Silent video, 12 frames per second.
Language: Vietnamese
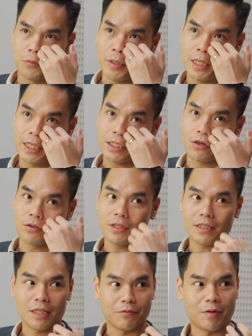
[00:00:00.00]
Không biết là anh có
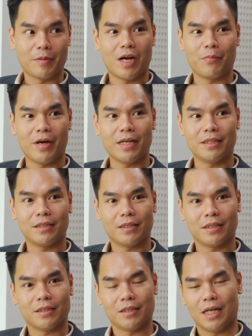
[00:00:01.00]
những sản phẩm nào mà anh
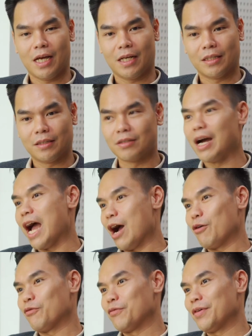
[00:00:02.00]
thật sự là tự
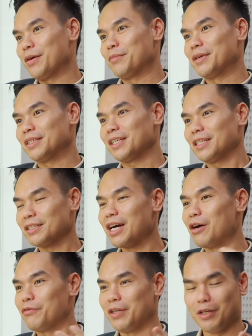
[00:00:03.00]
hào và mình rất là tự
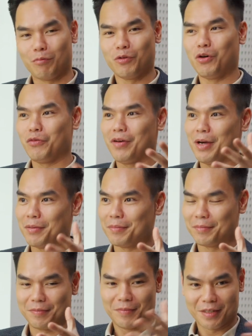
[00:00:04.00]
hào vì đồng đội và
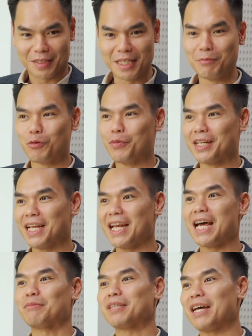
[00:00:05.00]
cái team của mình đã
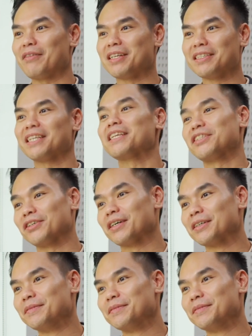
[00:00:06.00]
làm ra và đưa ra thị trường.